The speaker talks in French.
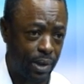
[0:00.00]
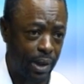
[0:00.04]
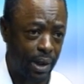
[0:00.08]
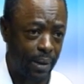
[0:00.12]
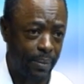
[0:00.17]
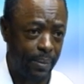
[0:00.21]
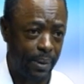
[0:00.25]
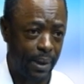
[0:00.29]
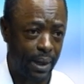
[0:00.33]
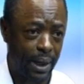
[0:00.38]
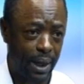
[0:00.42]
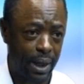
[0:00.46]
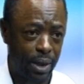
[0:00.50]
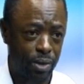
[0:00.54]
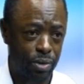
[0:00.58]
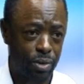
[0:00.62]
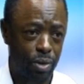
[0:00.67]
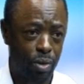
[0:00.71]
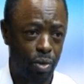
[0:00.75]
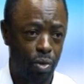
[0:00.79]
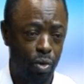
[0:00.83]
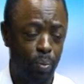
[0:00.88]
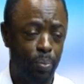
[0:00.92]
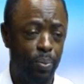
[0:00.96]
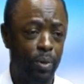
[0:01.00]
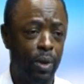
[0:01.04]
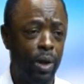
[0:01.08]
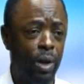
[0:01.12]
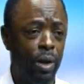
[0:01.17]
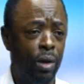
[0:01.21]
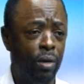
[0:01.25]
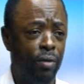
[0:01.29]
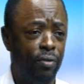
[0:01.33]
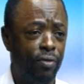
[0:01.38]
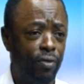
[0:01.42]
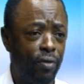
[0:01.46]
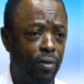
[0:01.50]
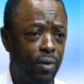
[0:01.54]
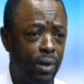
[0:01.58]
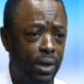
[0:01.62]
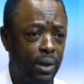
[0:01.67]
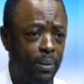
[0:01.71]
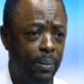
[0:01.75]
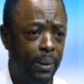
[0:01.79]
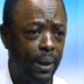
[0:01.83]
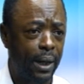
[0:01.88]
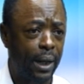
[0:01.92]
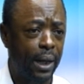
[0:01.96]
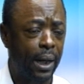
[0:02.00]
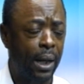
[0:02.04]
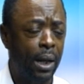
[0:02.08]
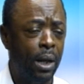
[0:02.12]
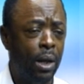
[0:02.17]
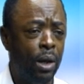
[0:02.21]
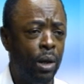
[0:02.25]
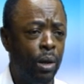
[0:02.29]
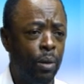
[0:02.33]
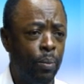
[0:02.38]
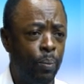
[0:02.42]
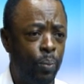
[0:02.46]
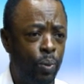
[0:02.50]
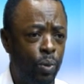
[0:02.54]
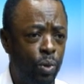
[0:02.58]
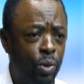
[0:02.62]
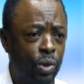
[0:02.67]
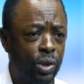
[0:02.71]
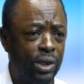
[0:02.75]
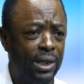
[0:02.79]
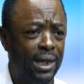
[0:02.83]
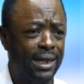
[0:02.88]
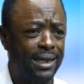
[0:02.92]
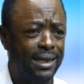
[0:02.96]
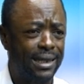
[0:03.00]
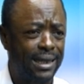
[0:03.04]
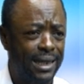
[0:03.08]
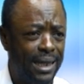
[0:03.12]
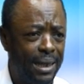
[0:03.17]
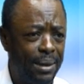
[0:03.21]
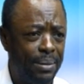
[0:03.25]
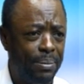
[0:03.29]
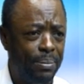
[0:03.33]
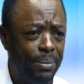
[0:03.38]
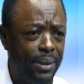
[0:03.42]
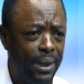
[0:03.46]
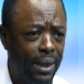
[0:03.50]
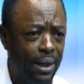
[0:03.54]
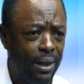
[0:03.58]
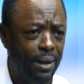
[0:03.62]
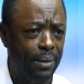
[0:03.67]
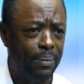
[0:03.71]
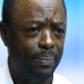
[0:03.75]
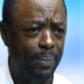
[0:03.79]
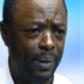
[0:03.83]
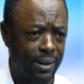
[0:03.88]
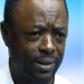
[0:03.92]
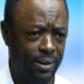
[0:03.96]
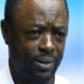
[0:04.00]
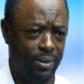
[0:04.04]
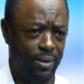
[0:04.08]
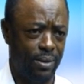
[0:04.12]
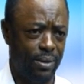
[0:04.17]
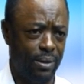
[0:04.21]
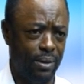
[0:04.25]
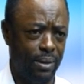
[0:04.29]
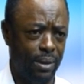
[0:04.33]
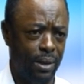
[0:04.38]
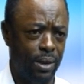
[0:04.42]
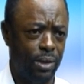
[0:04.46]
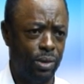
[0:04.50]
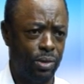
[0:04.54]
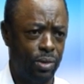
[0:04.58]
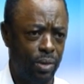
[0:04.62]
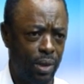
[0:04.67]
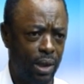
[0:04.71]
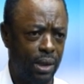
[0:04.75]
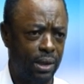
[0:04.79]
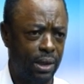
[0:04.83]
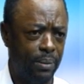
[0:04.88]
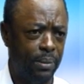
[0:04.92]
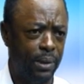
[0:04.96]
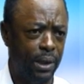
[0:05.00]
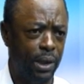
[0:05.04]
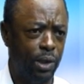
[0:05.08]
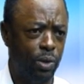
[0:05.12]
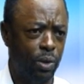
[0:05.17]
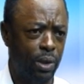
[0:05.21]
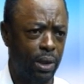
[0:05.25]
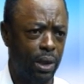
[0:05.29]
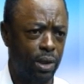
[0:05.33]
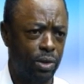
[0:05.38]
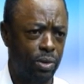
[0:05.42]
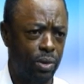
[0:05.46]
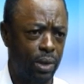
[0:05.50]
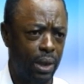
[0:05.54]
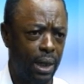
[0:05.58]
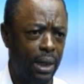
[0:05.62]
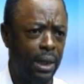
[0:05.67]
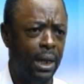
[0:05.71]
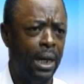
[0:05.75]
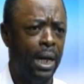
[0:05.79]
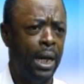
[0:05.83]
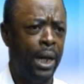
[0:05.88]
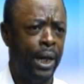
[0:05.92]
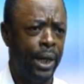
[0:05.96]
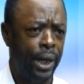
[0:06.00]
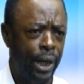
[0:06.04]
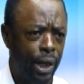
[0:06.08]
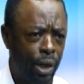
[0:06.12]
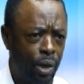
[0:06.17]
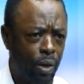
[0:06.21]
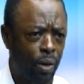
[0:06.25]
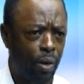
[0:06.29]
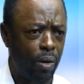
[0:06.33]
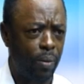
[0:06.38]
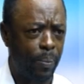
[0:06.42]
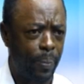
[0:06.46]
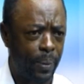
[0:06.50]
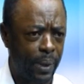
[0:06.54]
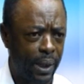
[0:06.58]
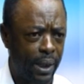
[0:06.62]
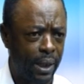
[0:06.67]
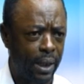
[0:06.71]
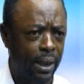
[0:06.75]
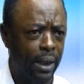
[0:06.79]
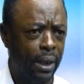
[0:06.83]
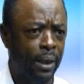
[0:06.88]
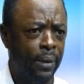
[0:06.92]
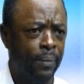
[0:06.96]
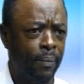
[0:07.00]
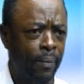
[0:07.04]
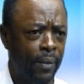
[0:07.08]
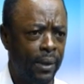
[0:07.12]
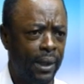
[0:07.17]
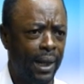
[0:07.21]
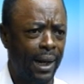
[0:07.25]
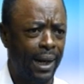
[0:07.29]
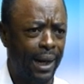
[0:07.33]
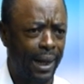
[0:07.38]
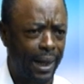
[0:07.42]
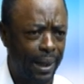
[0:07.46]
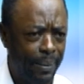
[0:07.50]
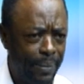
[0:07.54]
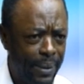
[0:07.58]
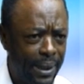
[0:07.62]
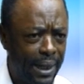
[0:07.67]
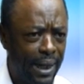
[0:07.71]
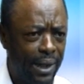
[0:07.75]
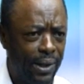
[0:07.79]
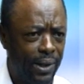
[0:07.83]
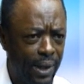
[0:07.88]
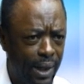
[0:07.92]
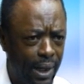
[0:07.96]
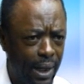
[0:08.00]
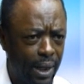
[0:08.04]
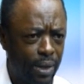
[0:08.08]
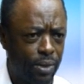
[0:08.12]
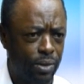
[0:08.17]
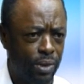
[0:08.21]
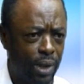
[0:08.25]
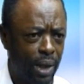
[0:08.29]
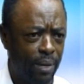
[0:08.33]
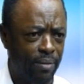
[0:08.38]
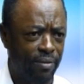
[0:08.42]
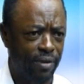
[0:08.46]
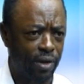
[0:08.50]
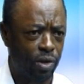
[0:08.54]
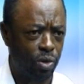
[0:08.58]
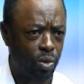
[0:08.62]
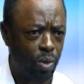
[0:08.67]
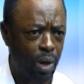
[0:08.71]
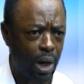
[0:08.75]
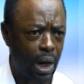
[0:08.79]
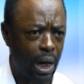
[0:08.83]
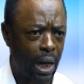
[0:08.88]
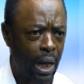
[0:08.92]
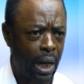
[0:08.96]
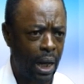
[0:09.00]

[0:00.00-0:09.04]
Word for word: Kabila et son groupe font libérer plus de 6000 personnes sur l'ensemble du territoire national, y compris des criminels de guerre du M23,